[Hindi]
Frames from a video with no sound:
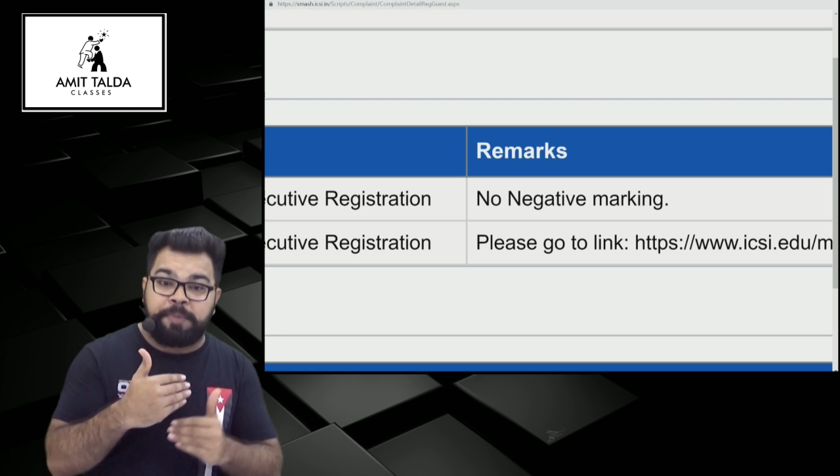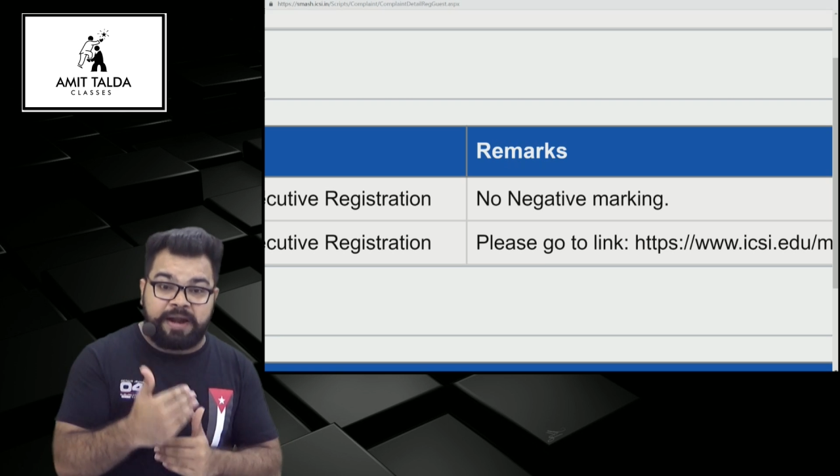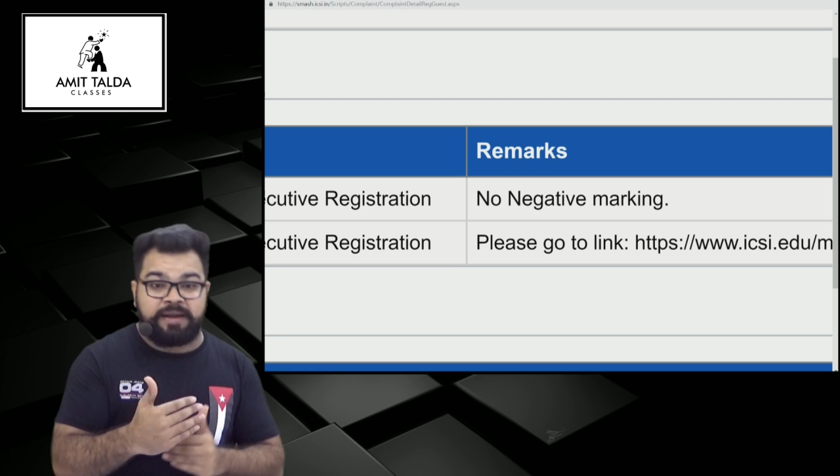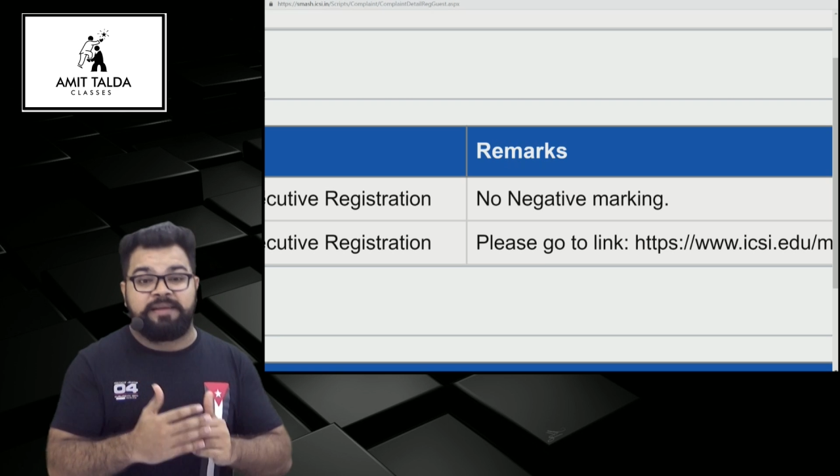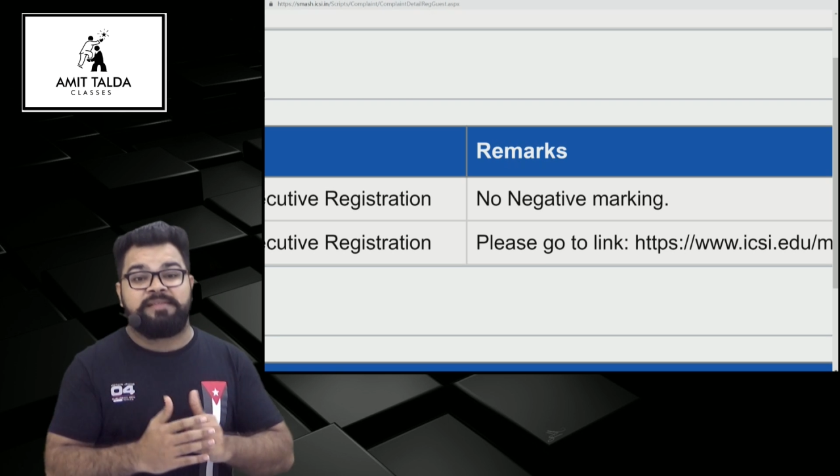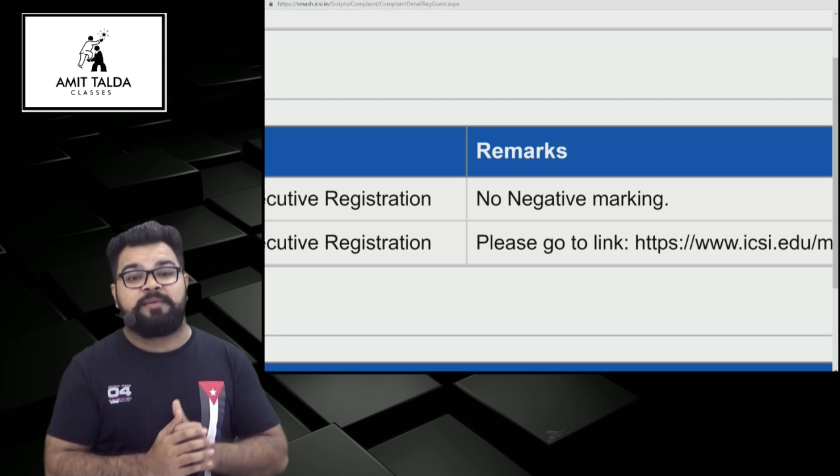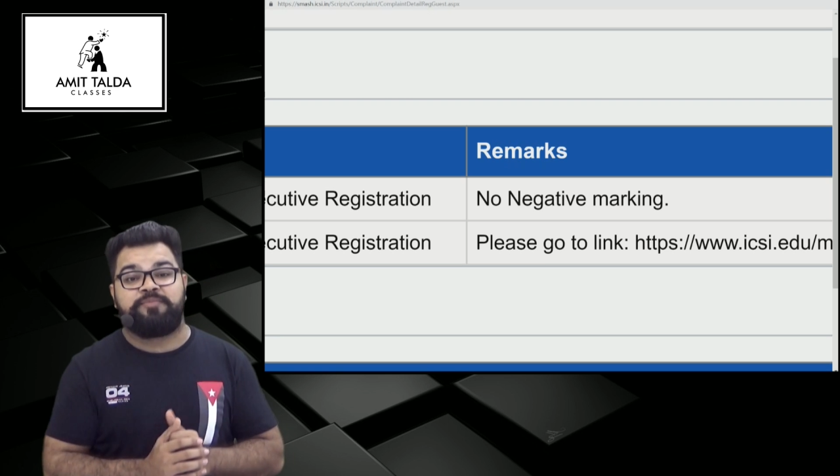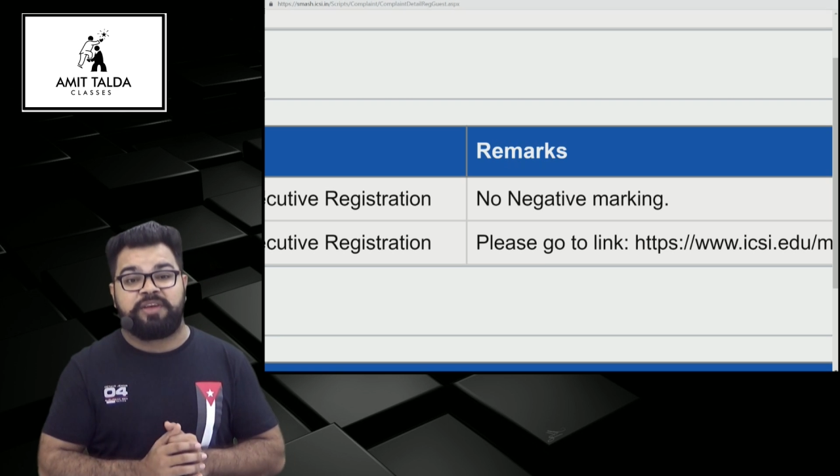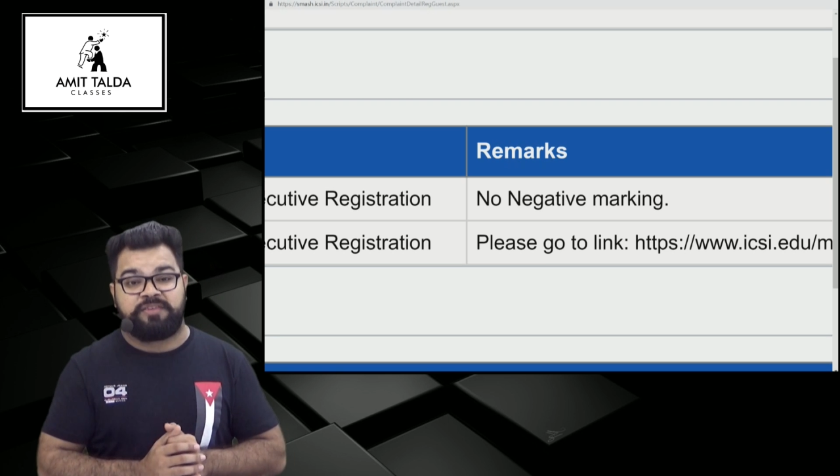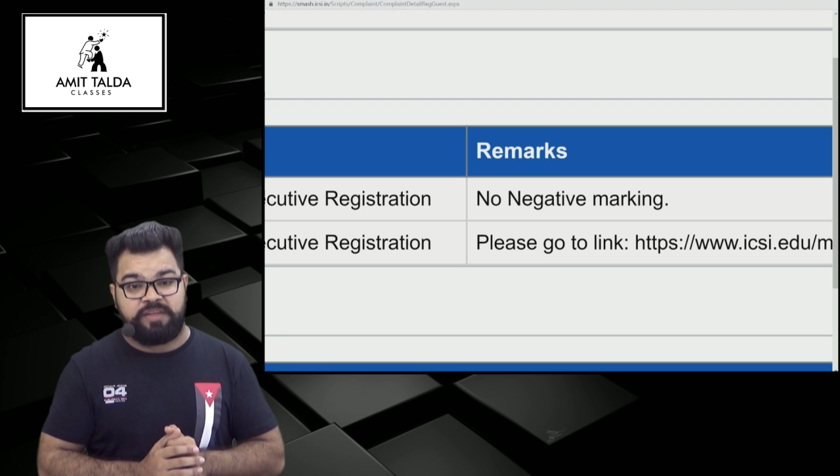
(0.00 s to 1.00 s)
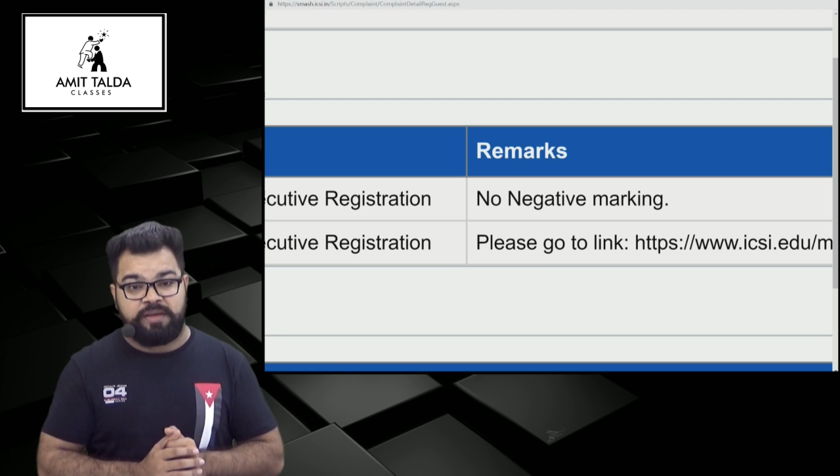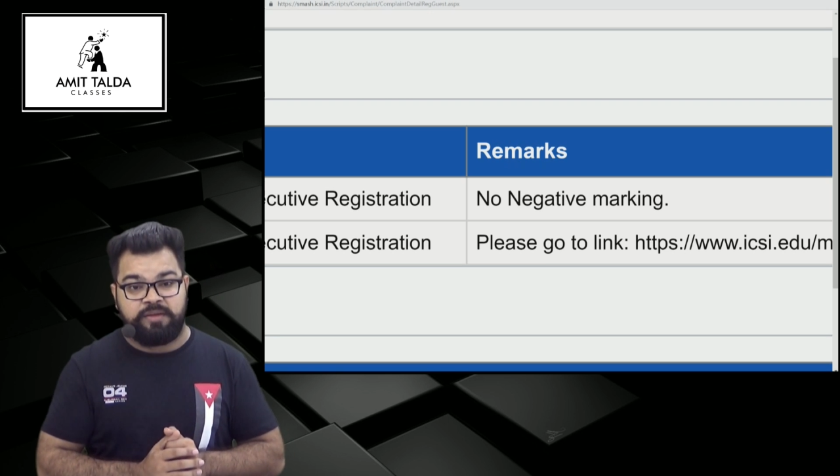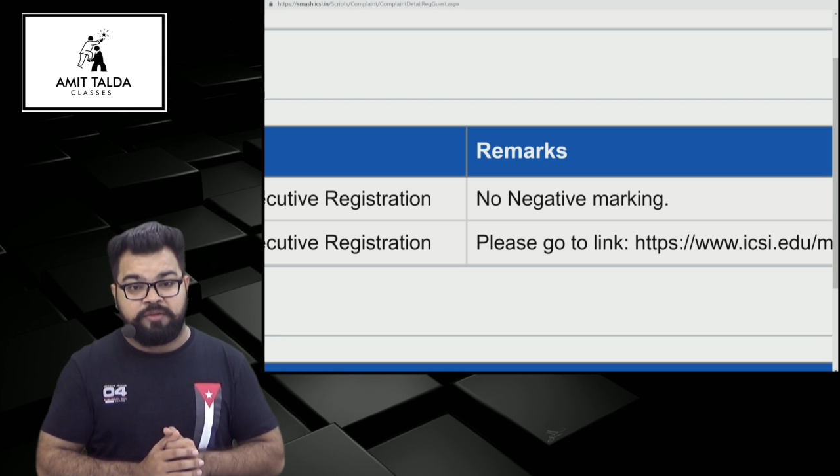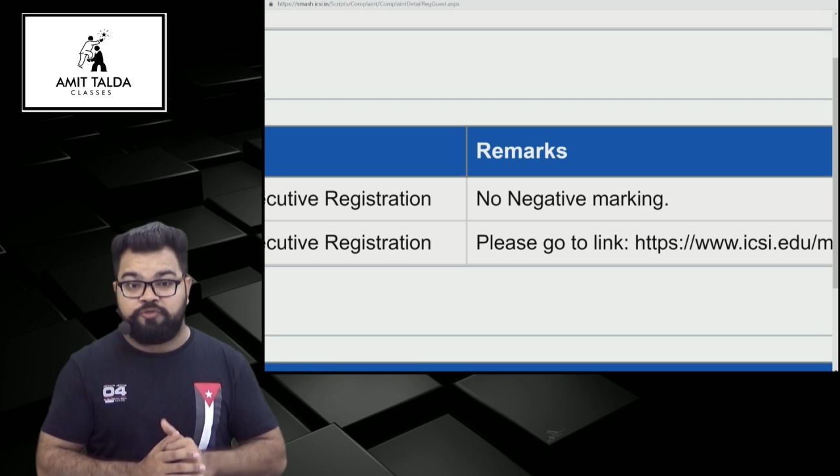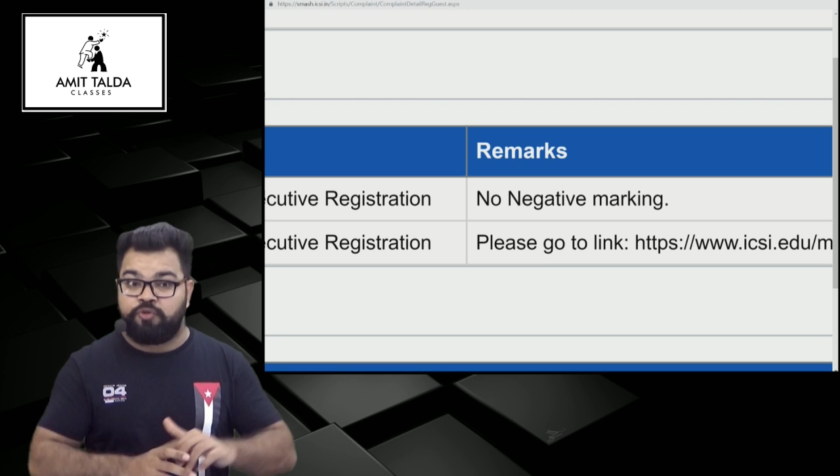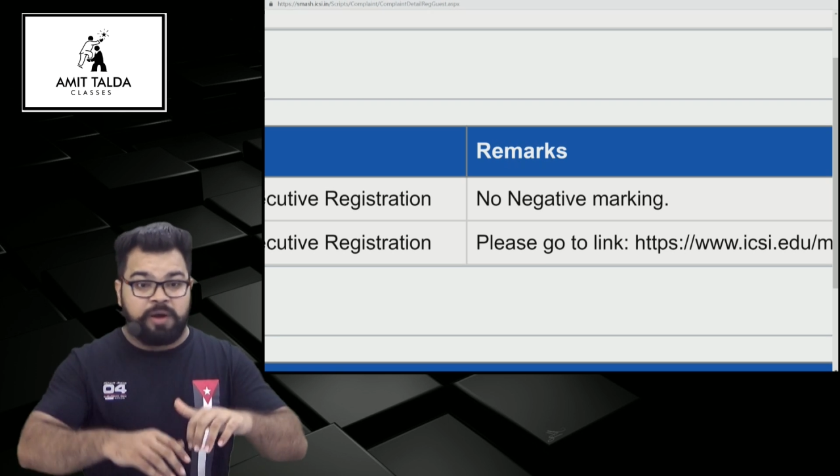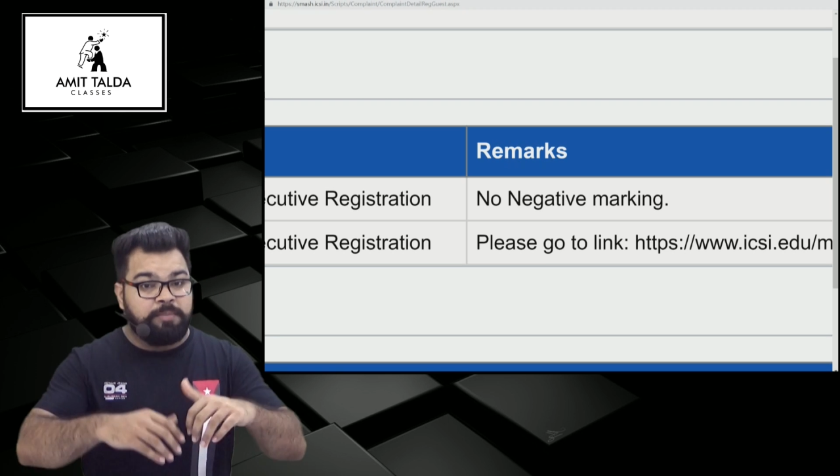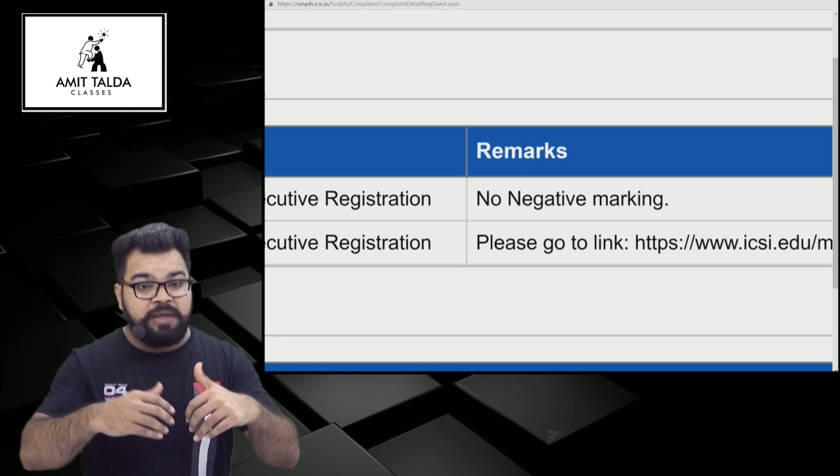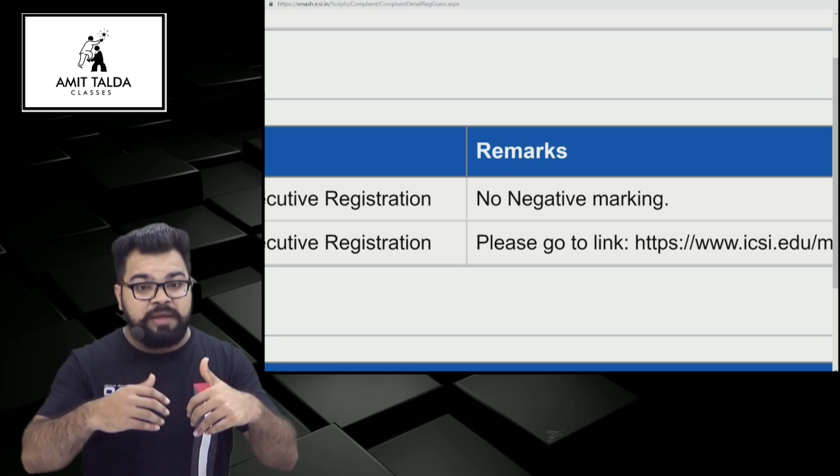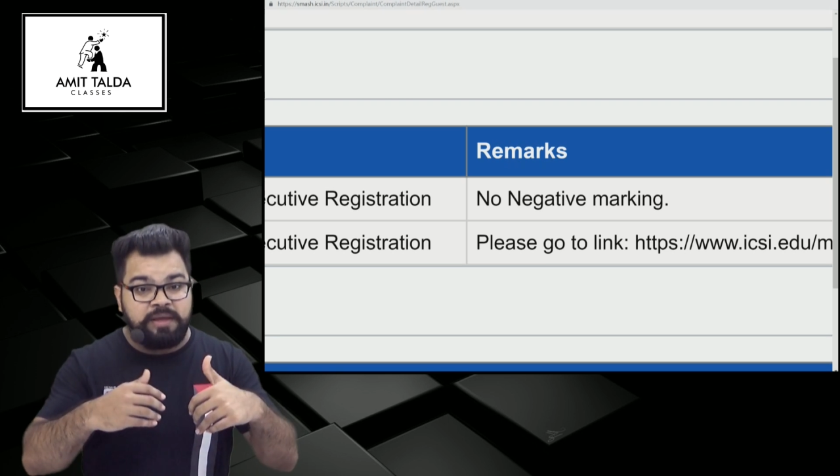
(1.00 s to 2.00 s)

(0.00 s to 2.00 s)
प्रैक्टिकल सब्जेक्ट्स हैं जो कभी